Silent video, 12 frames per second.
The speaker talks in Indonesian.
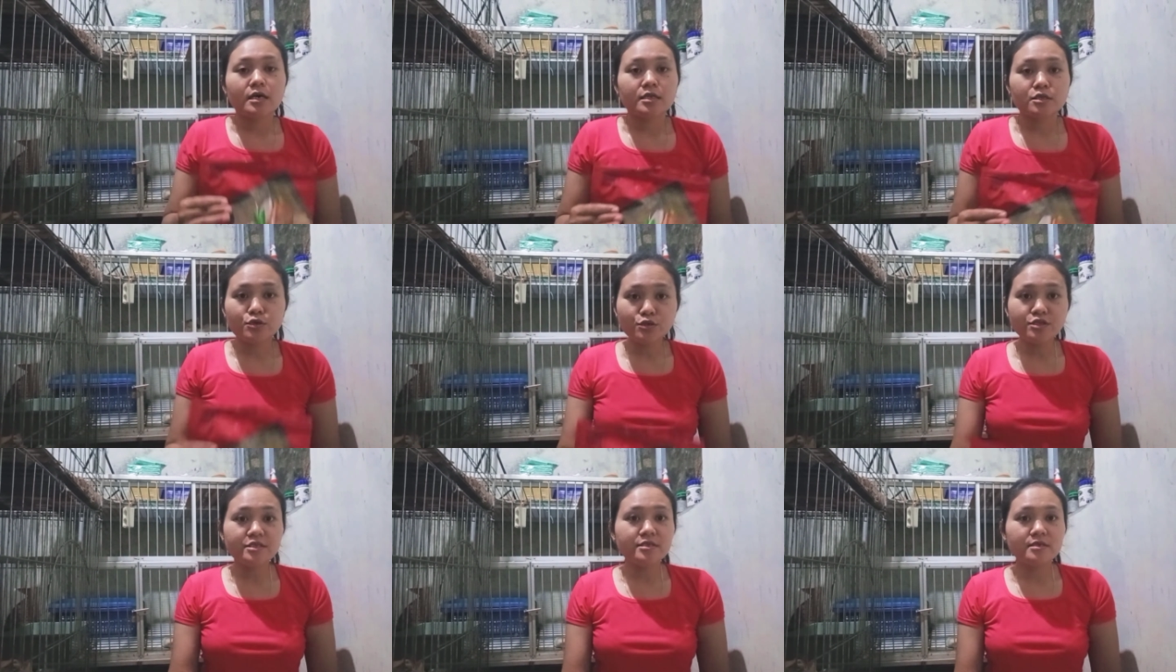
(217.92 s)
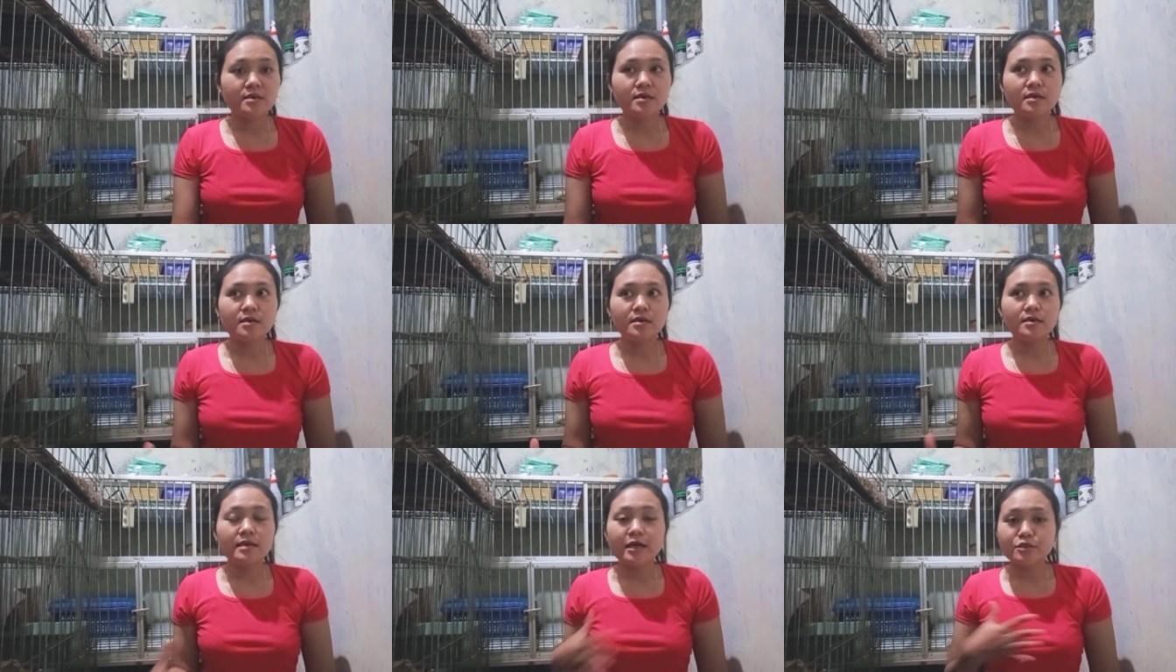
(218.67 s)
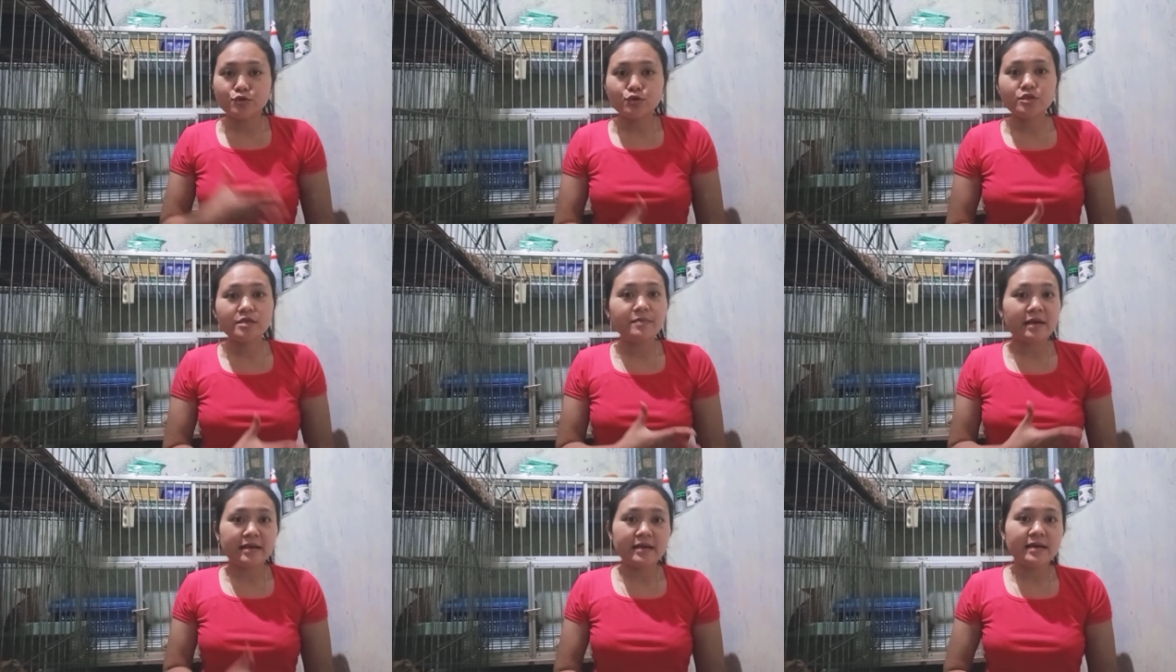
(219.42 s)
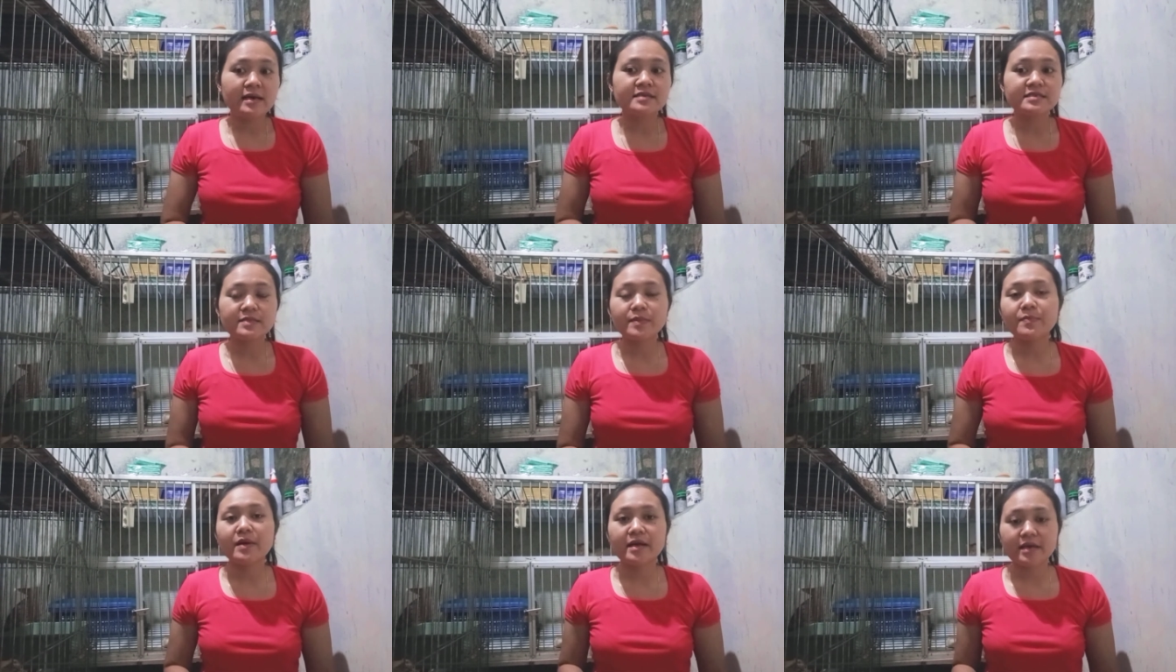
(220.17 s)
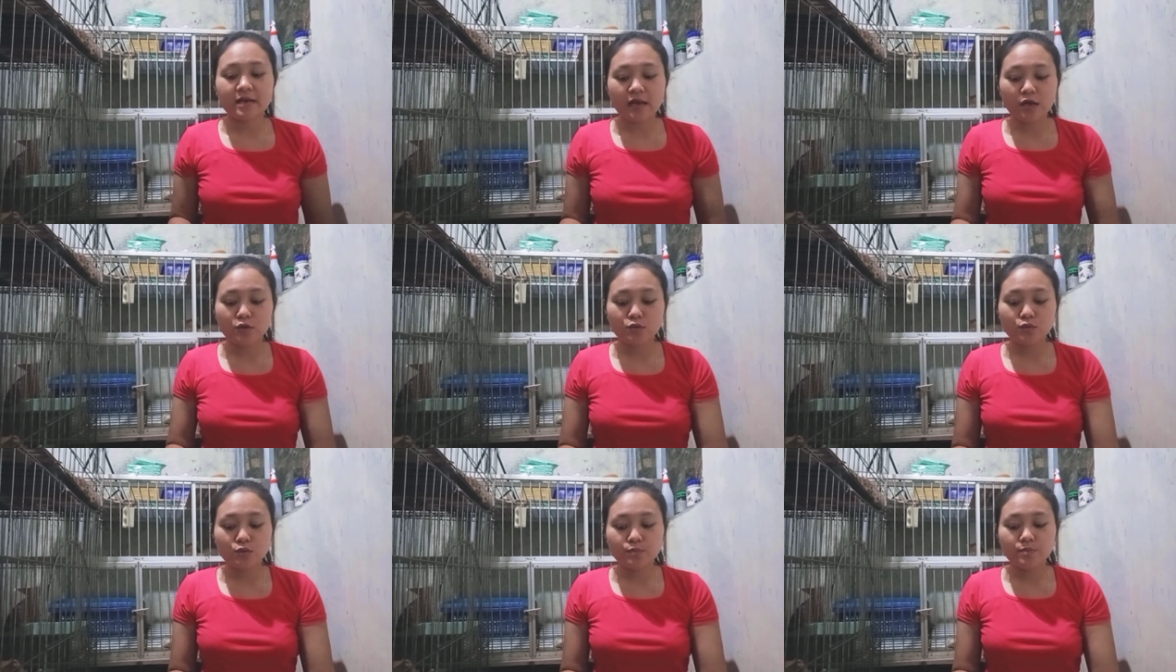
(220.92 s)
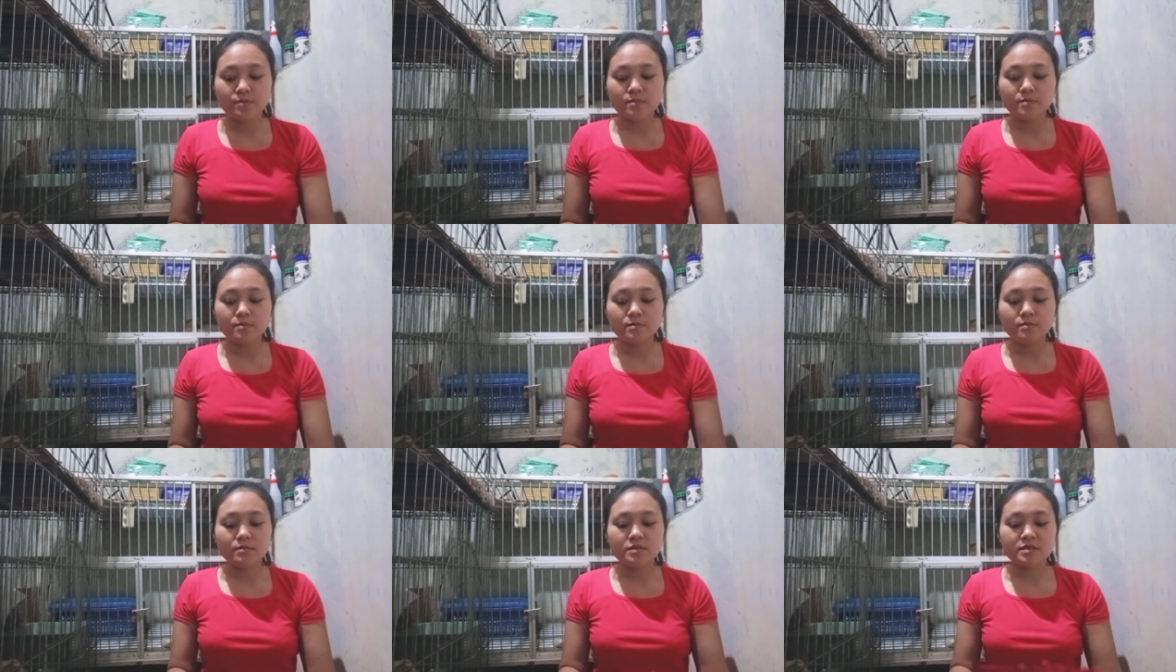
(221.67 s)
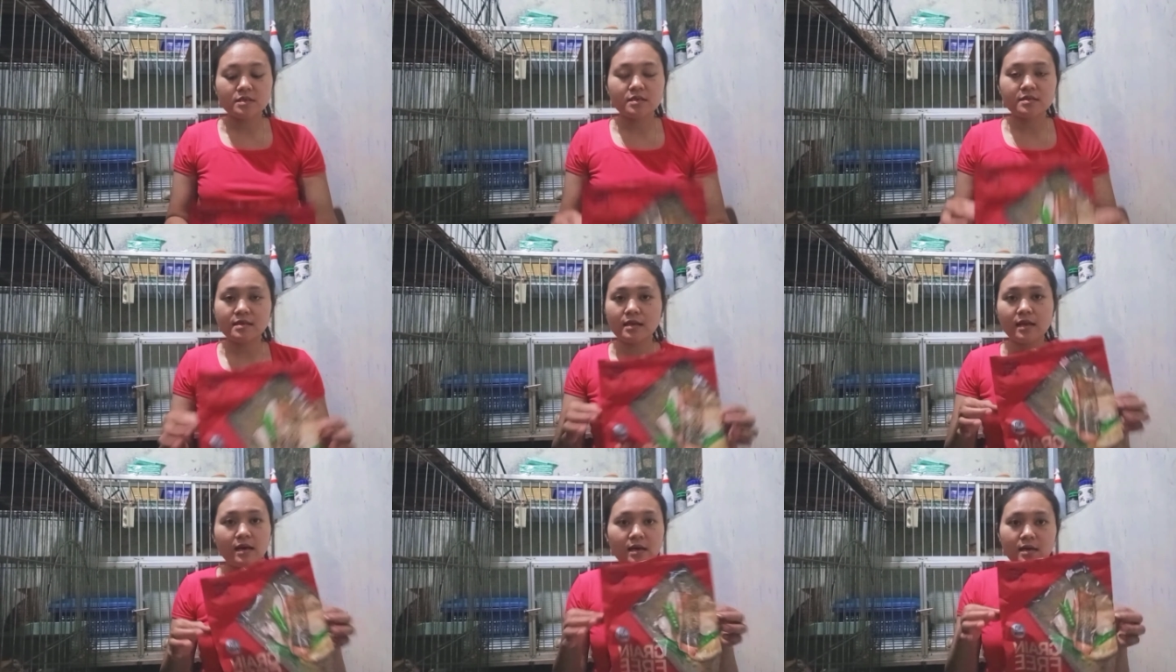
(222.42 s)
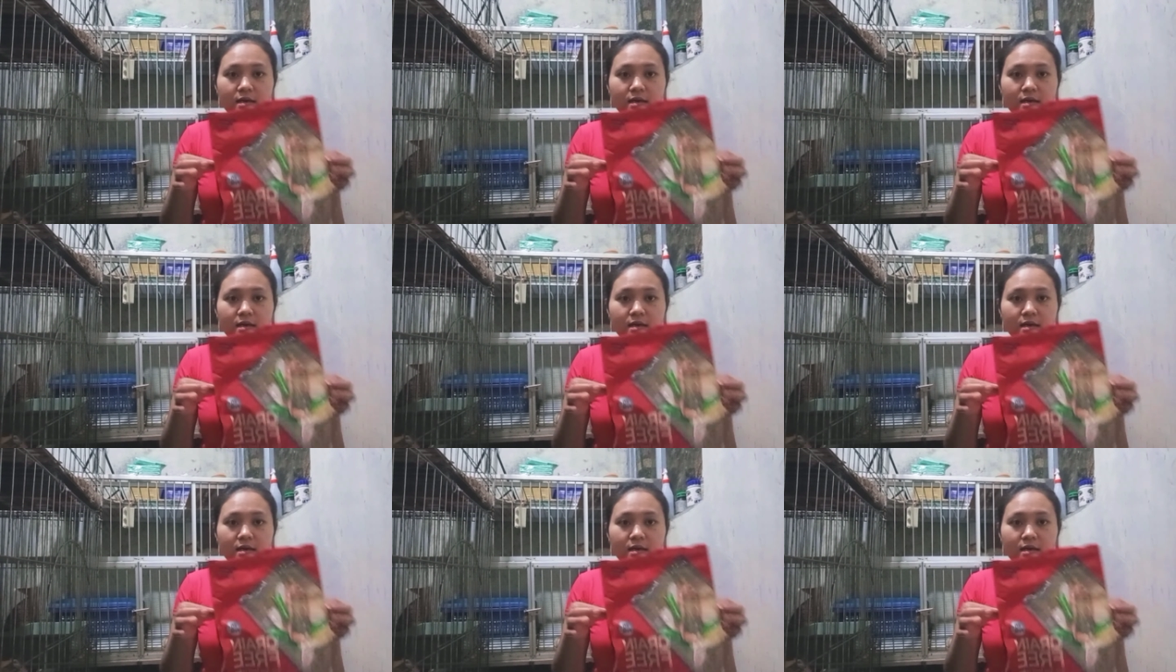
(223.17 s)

terus eh, lanjut gimana hasil pemakaian aku setelah